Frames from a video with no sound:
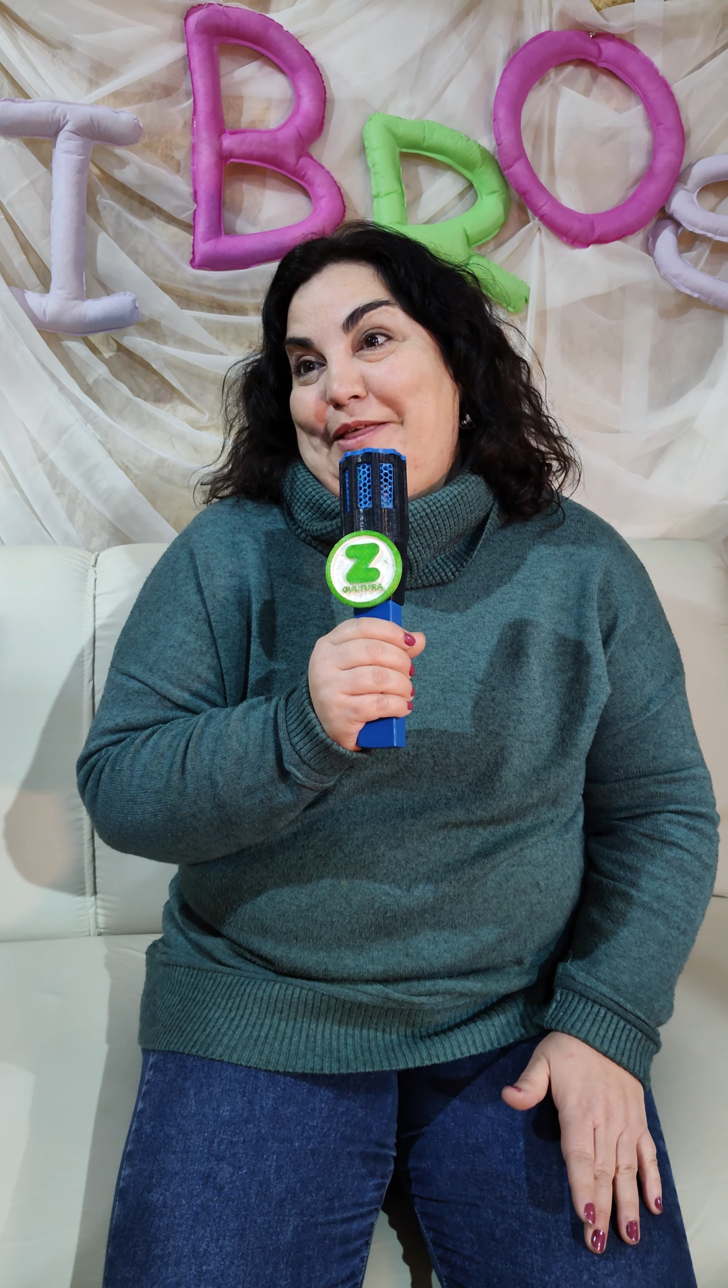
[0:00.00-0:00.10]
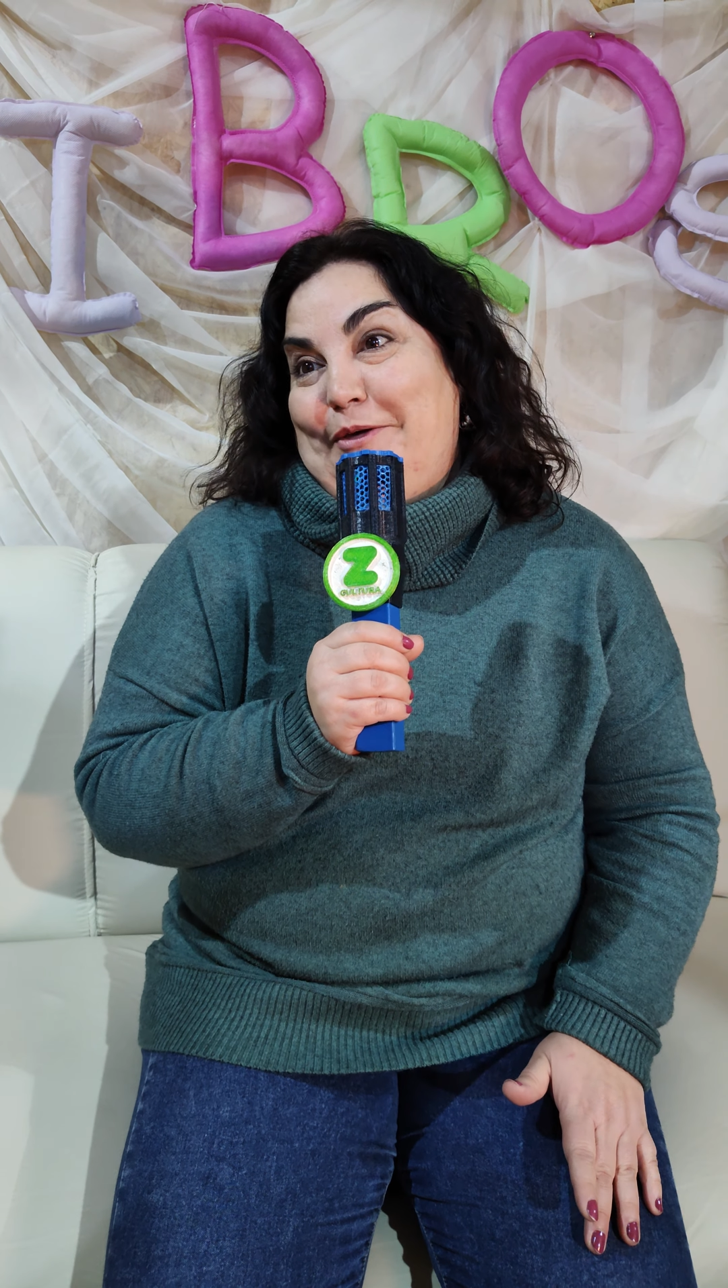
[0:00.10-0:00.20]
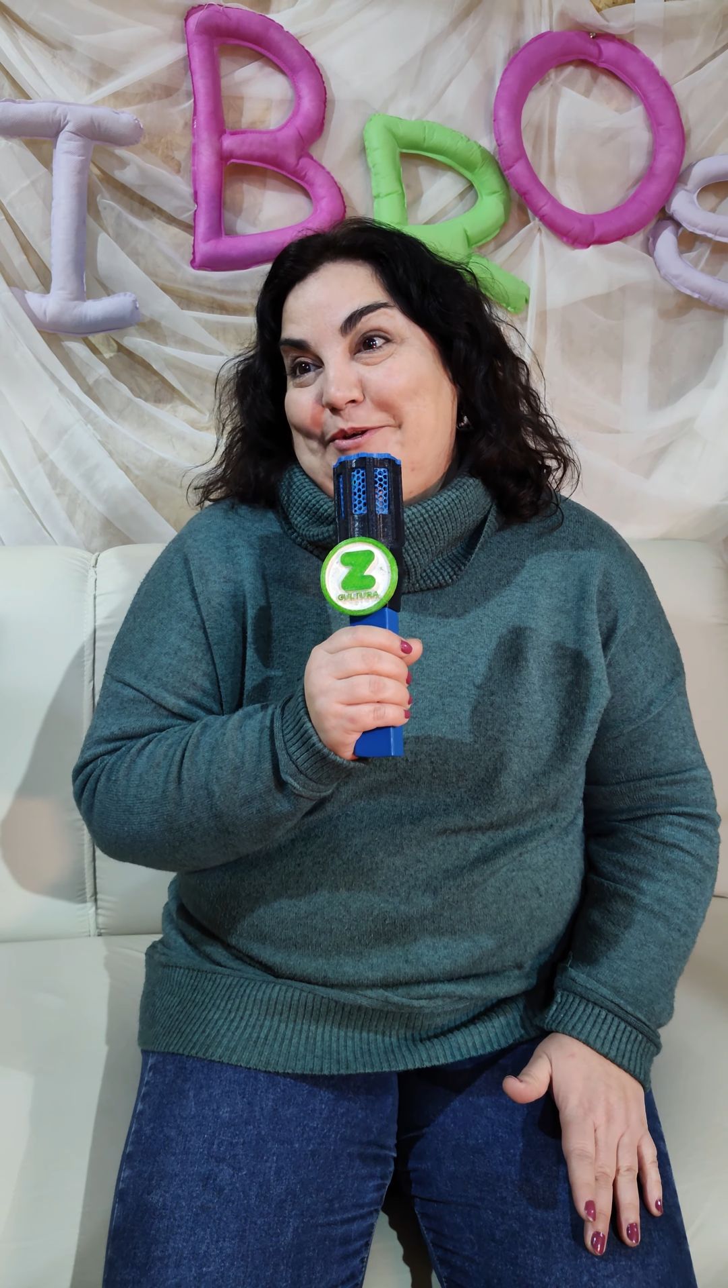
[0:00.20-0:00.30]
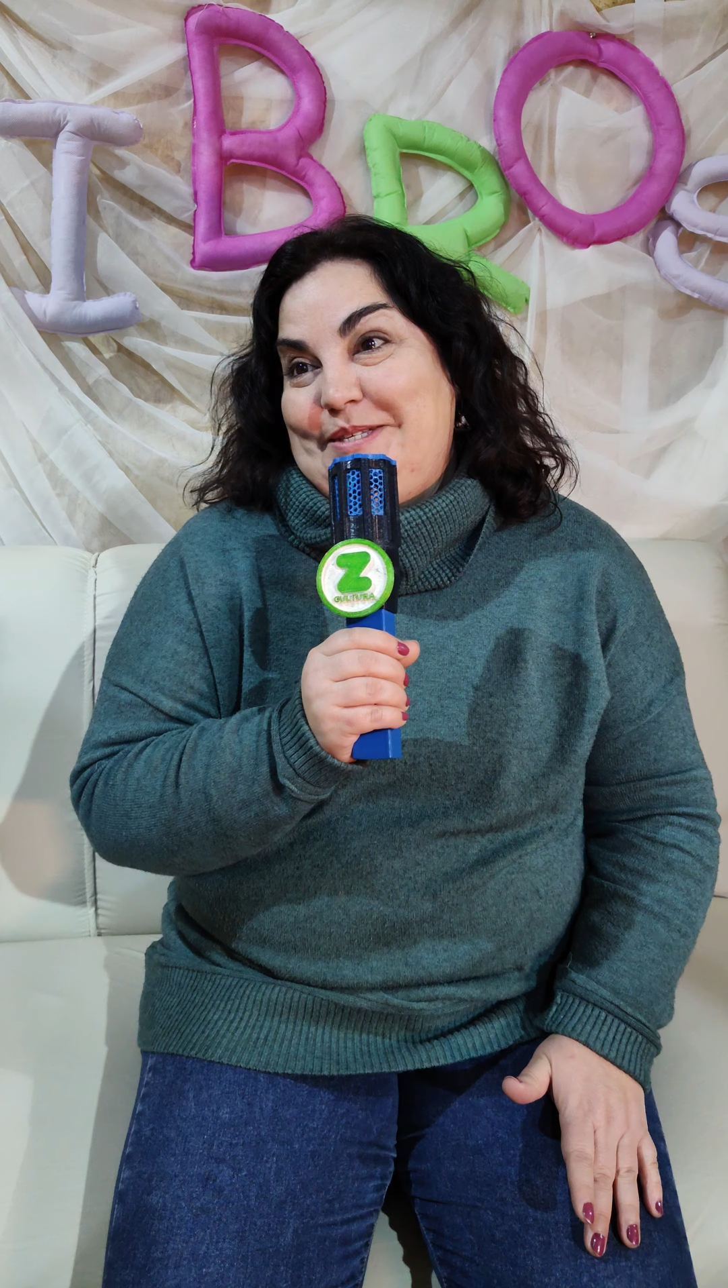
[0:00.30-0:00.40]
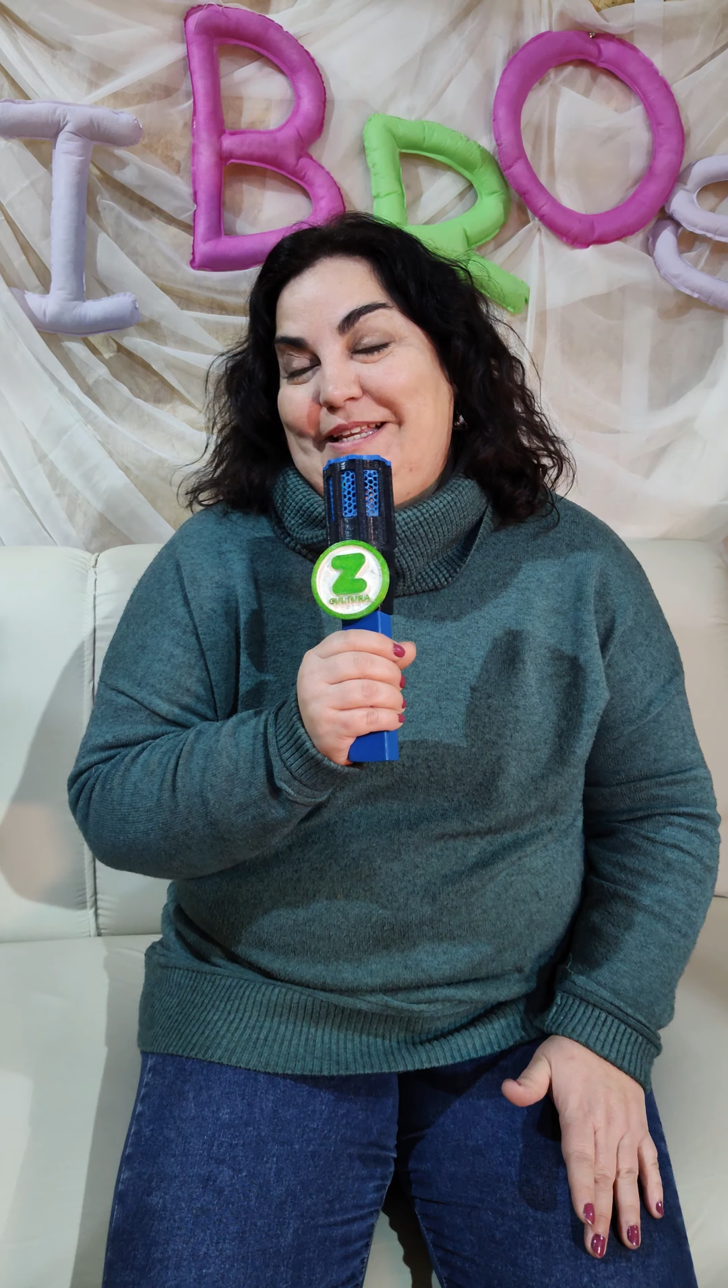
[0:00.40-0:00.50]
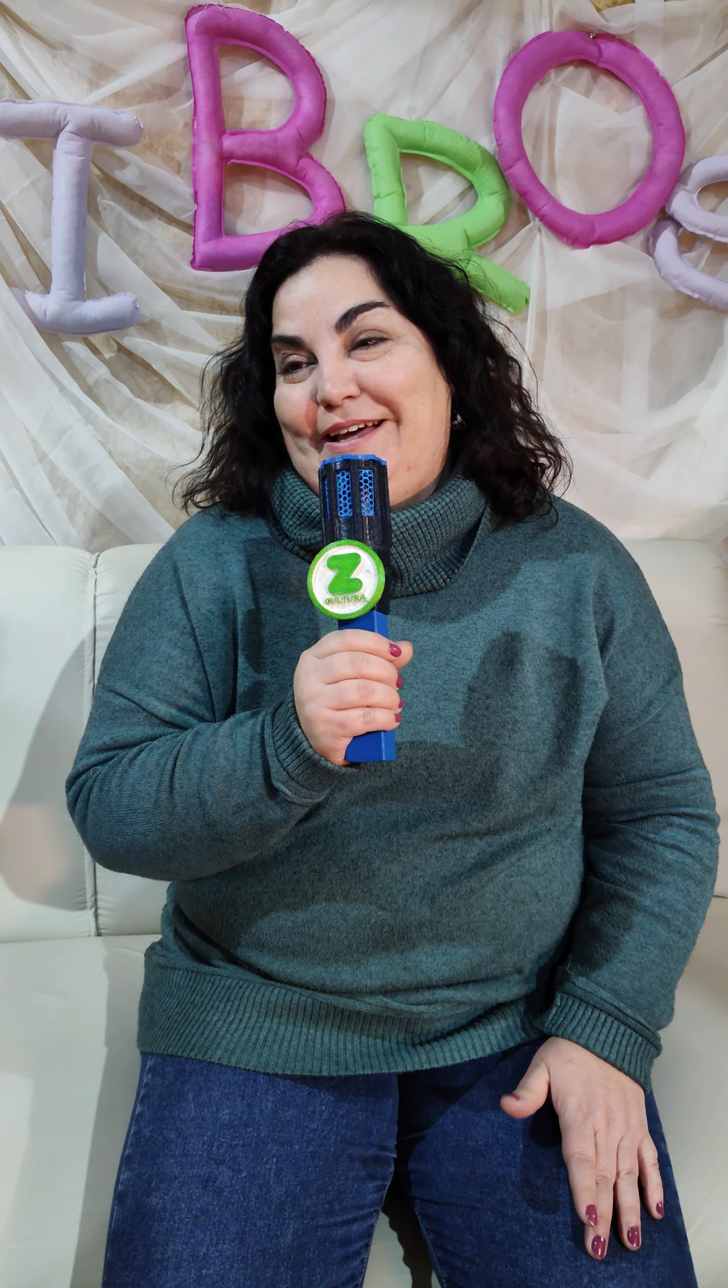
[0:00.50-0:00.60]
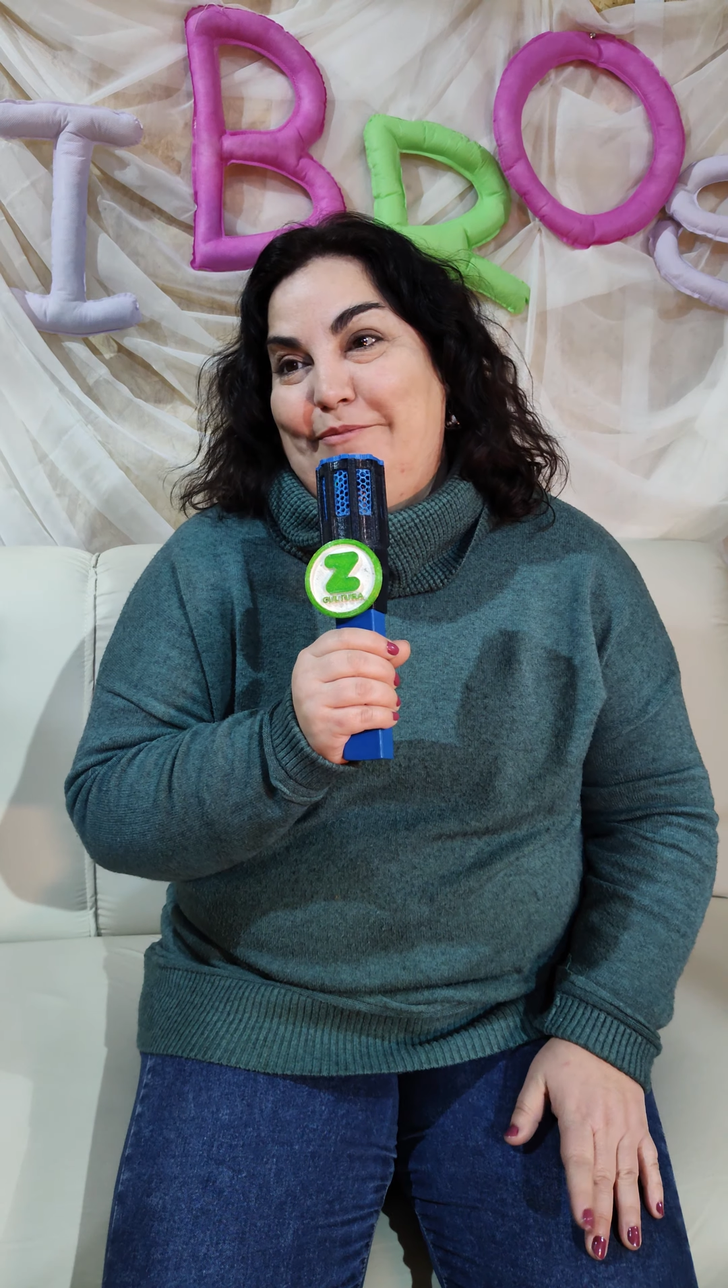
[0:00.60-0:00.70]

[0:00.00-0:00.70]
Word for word: quedado sin